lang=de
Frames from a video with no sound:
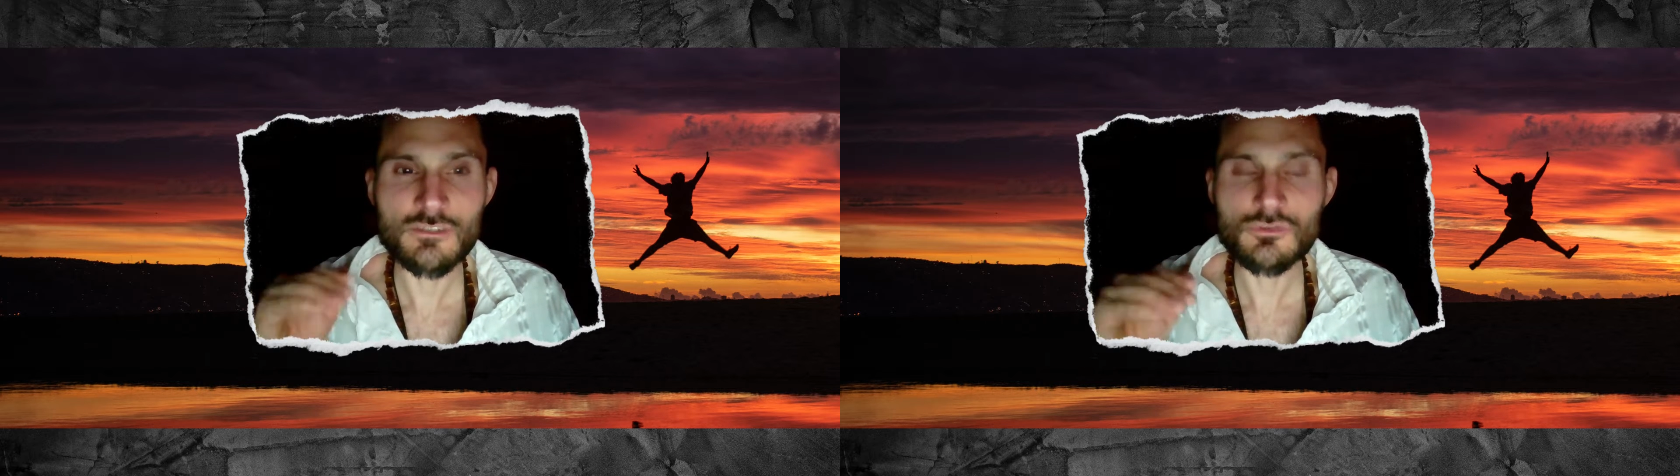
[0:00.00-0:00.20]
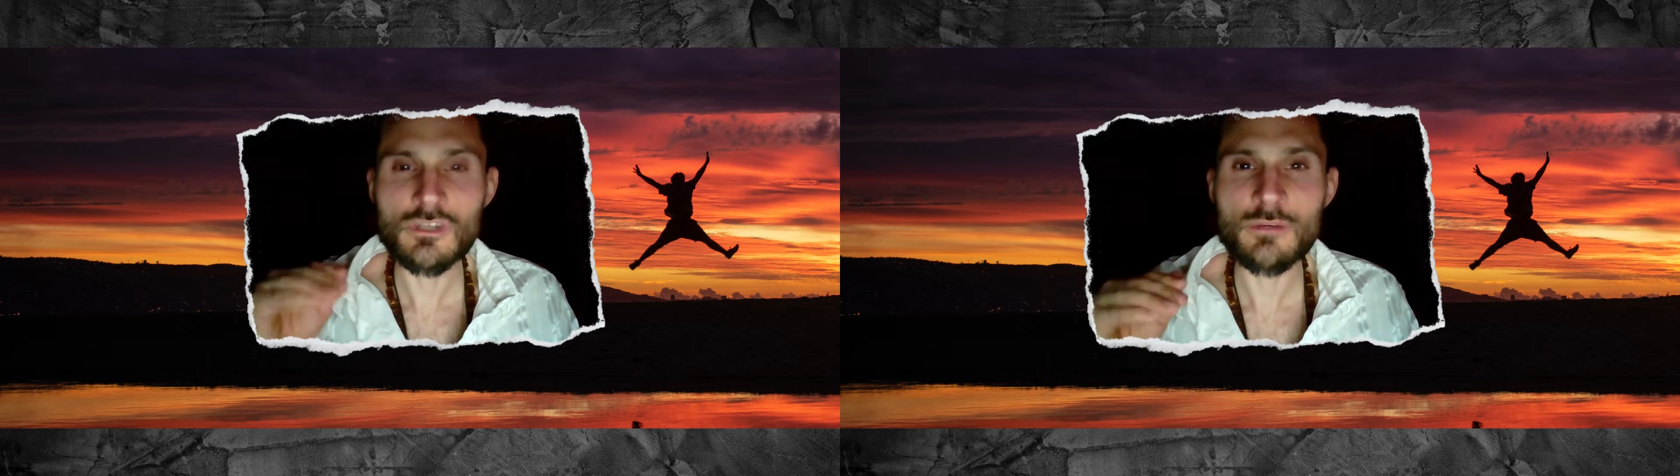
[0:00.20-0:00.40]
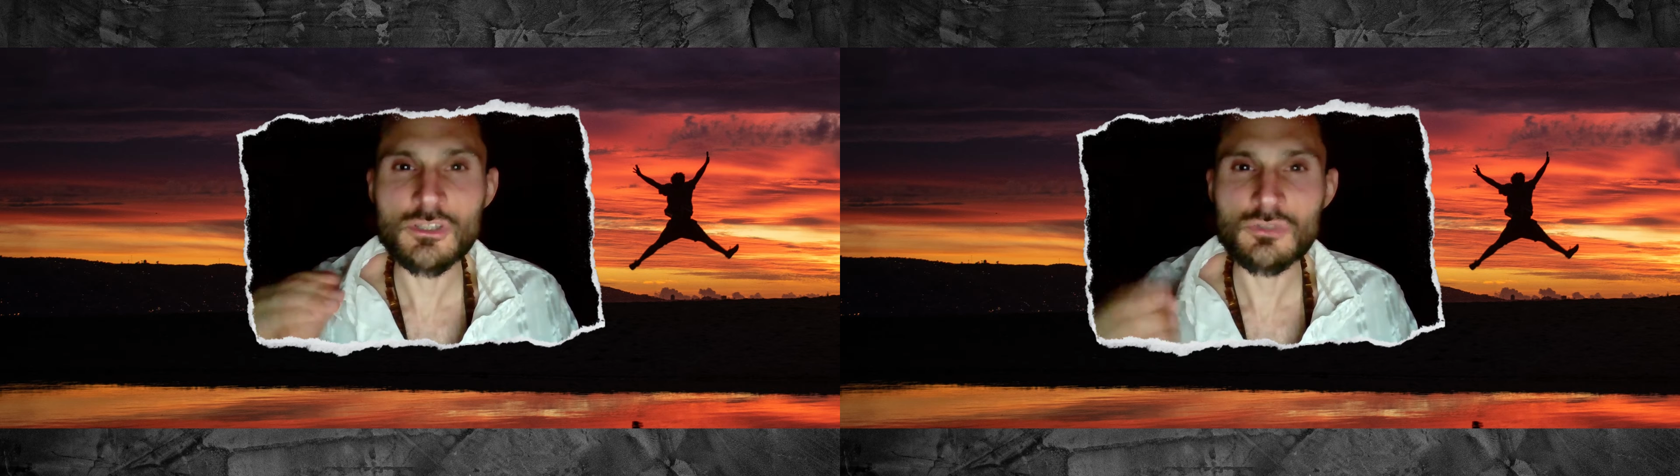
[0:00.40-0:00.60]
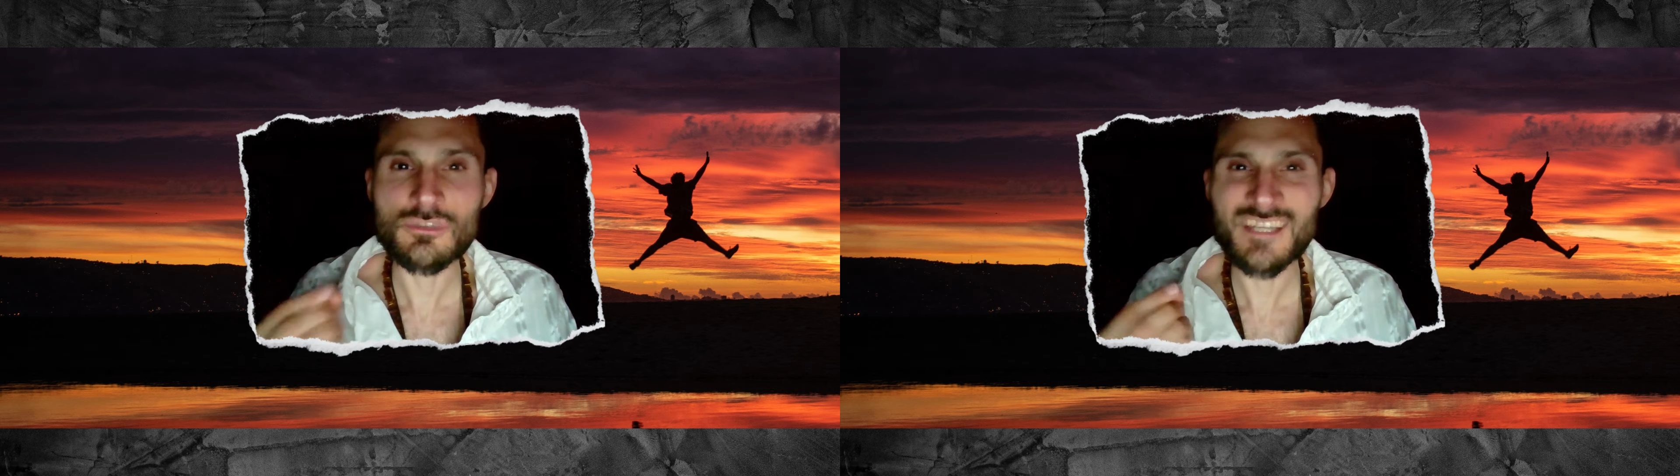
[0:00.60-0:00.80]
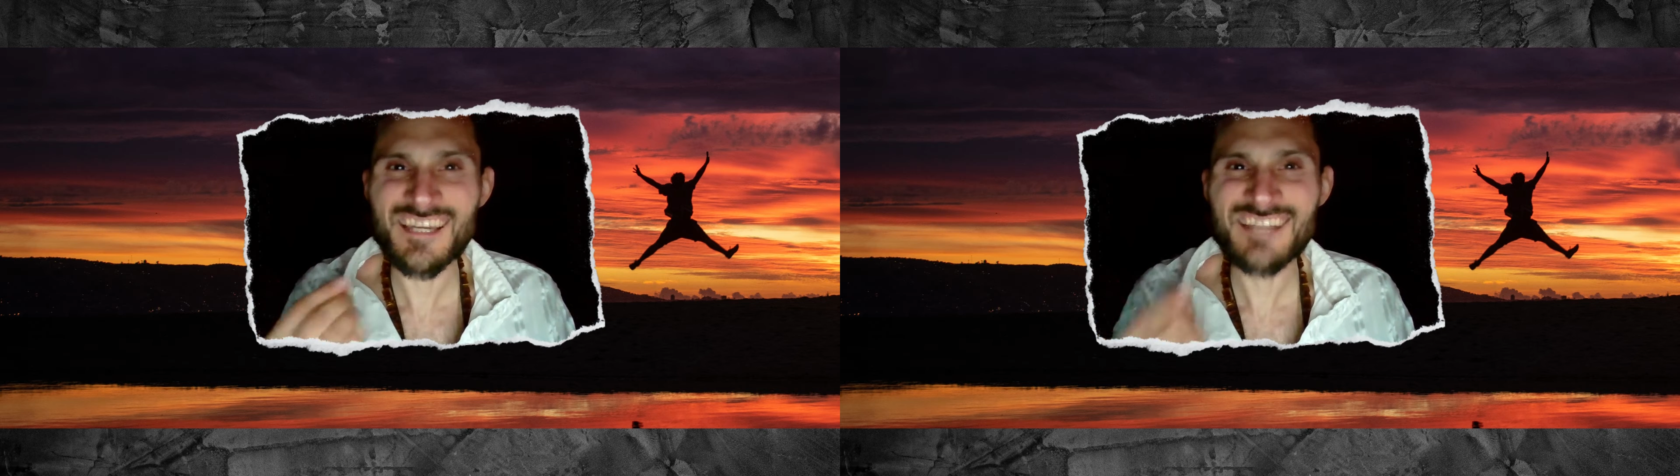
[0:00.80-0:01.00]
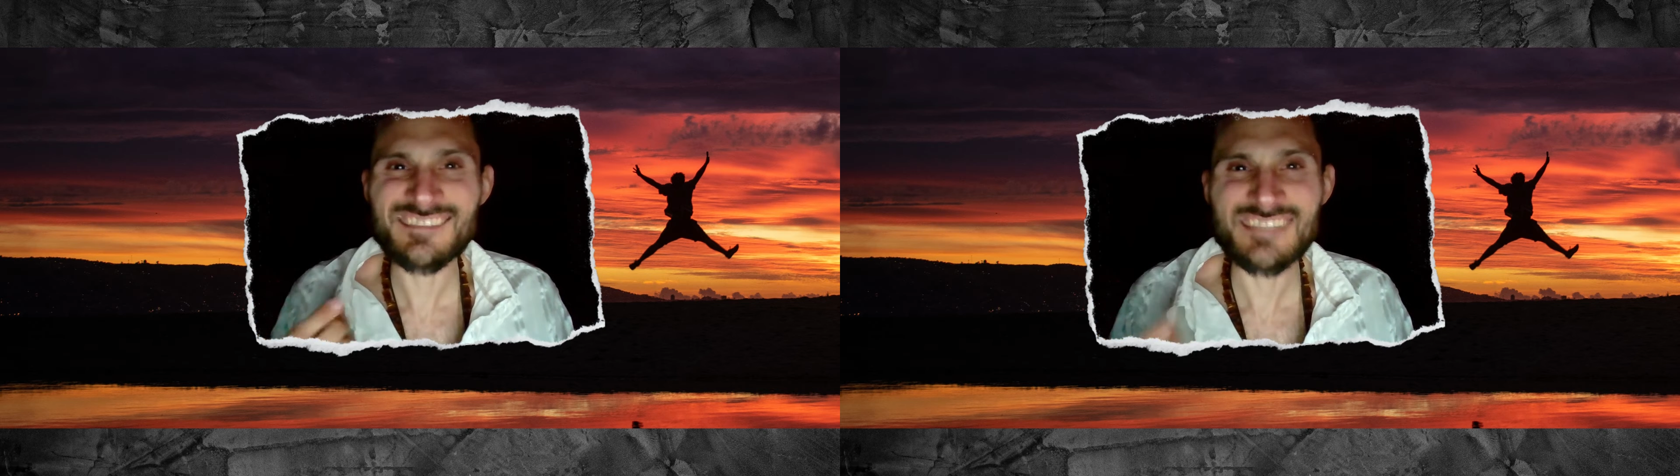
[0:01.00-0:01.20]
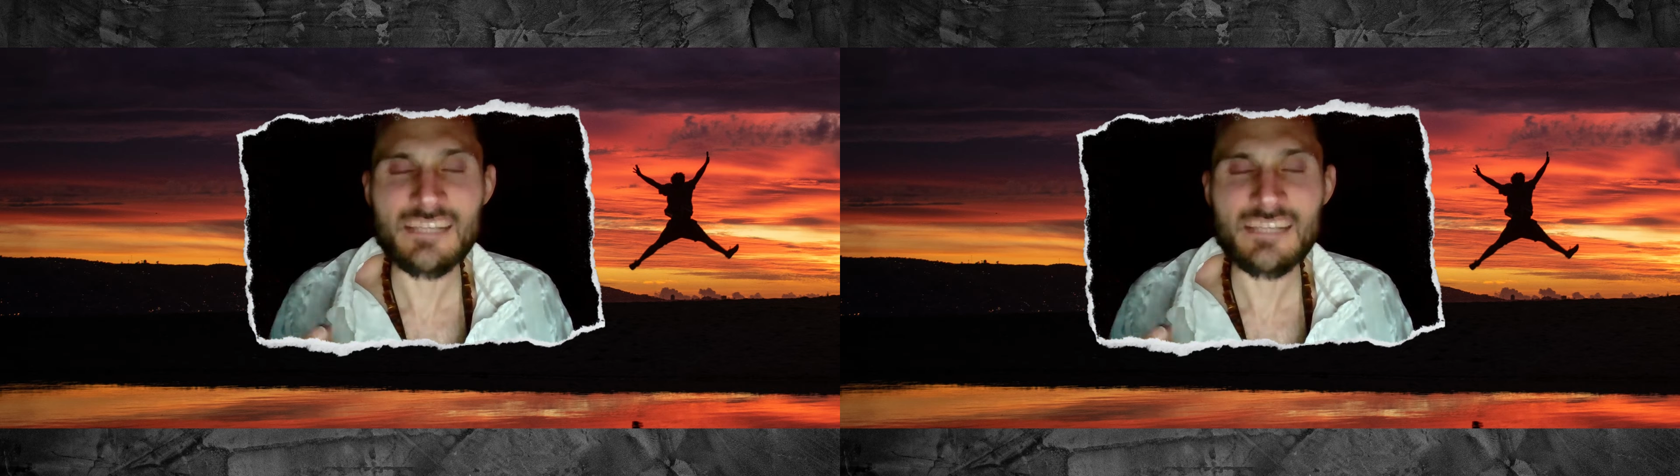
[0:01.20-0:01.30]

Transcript: was du immer schon dein ganzes